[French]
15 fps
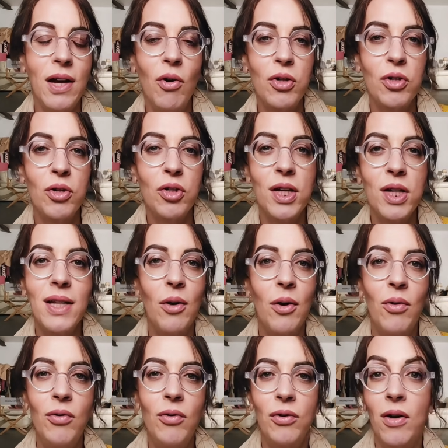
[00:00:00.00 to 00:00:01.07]
des hanches
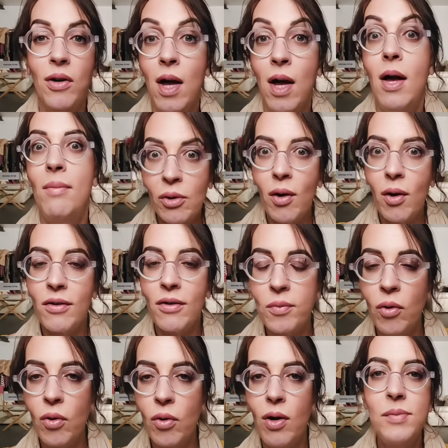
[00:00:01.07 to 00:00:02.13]
généreuses. Ben, elle
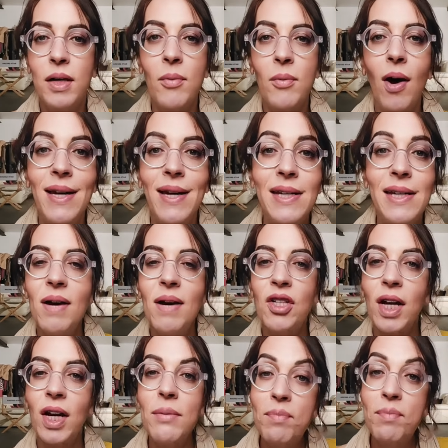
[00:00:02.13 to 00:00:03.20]
correspond typiquement à
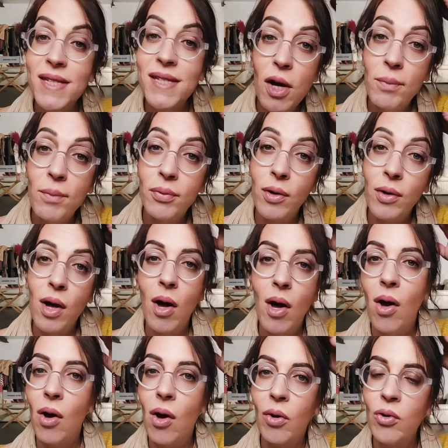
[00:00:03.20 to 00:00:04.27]
l'imagerie pin-up
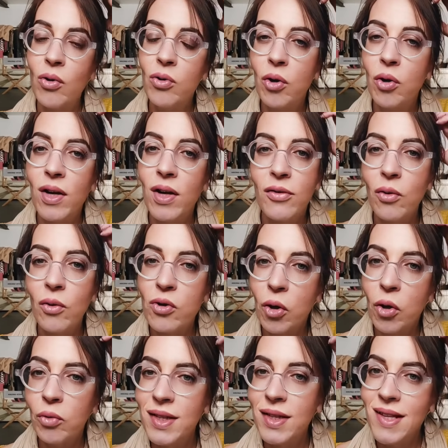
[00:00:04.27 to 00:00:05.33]
euh, que nous connaissons
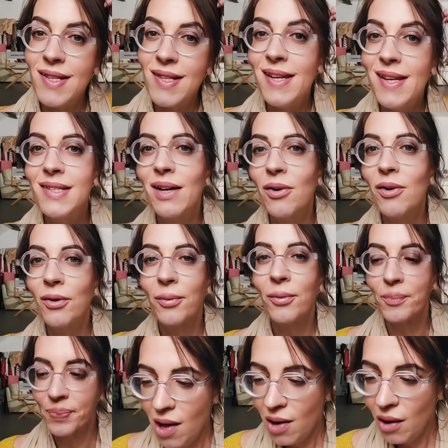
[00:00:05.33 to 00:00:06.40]
aujourd'hui des années
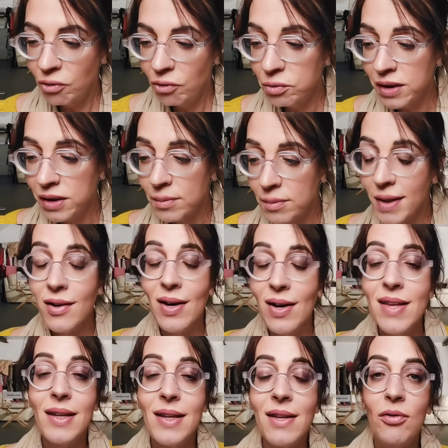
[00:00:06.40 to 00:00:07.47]
50. Euh, ensuite, ben,
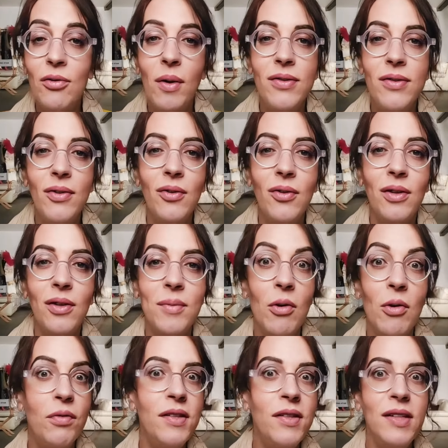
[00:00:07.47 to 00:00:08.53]
dans les années 60, eh
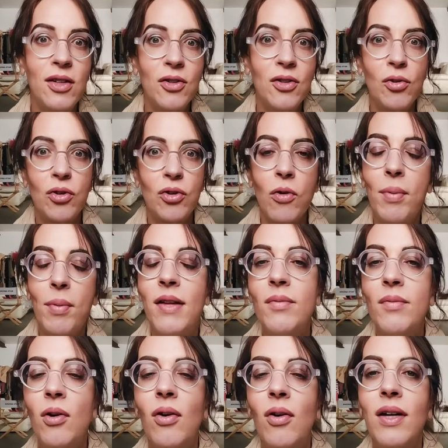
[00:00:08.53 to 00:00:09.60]
bien le physique change
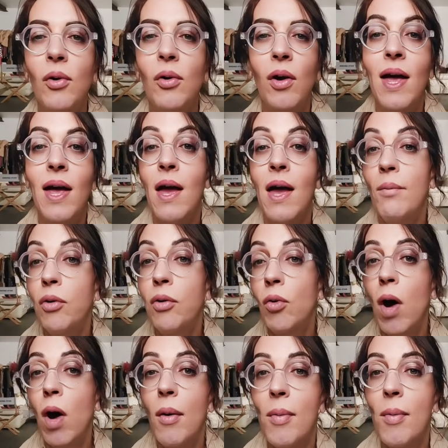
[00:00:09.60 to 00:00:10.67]
complètement. Et donc,
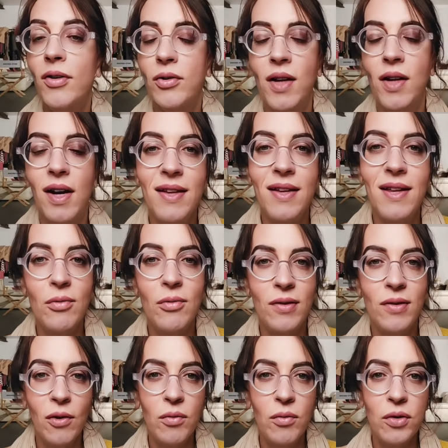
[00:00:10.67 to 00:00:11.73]
pourquoi Parce que dans les années
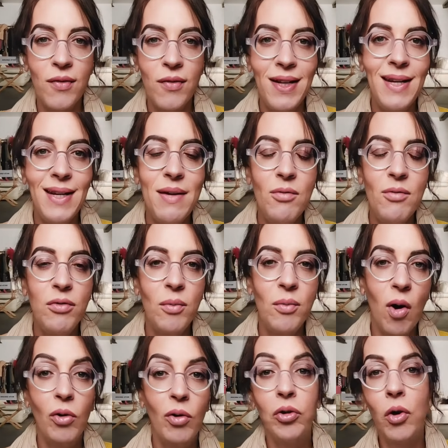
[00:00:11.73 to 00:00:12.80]
60, vous avez les
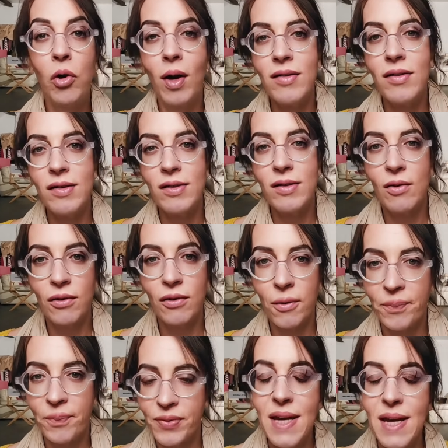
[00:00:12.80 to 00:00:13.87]
mouvements de
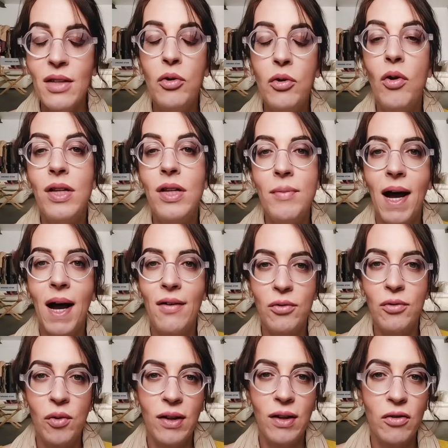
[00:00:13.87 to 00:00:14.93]
résistance et de
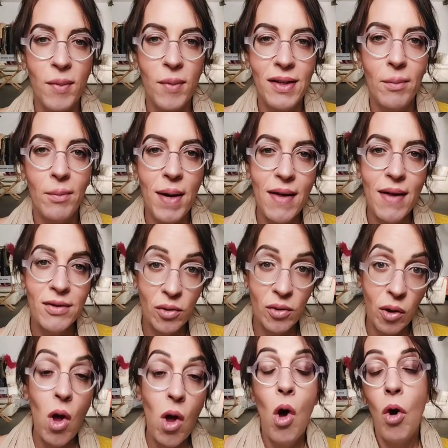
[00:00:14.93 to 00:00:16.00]
libération qui se mettent en place.
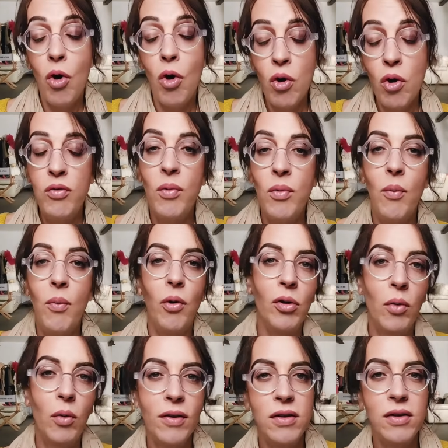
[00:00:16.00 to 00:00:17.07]
Donc, le mouvement pour
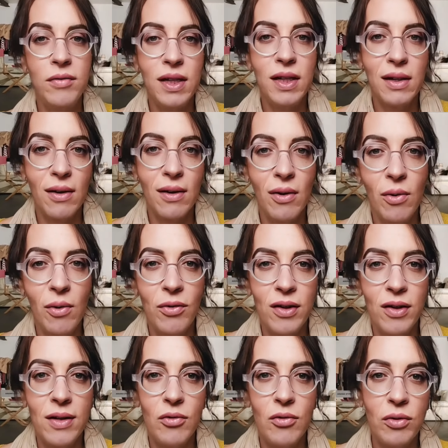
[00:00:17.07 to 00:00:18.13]
les droits civiques aux
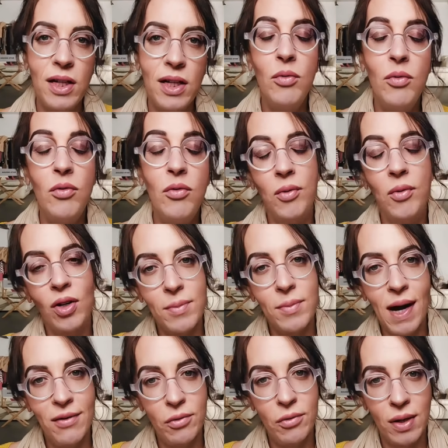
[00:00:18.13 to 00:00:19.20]
États-Unis, le mouvement de
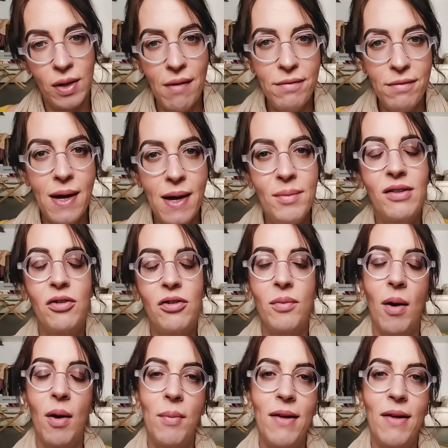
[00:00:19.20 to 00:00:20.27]
libération de la femme qui
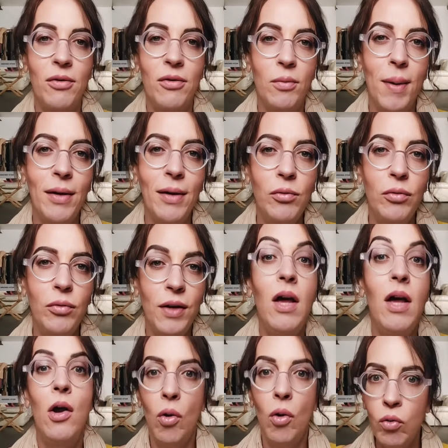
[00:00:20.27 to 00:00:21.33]
se met en place un peu partout,
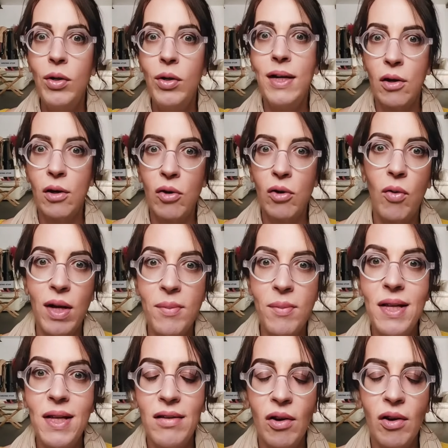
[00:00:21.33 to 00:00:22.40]
enfin, où les,
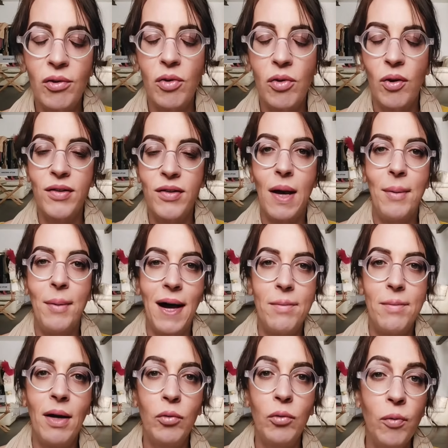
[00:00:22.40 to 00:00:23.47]
les militantes commencent à
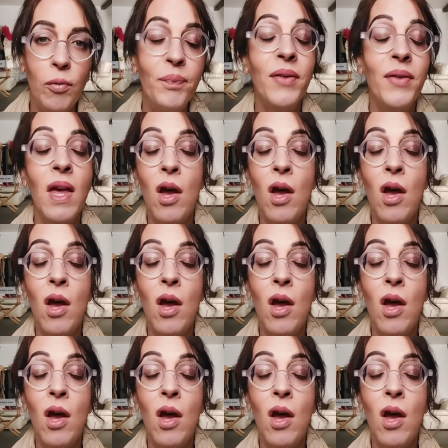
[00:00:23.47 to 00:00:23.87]
apparaître partout.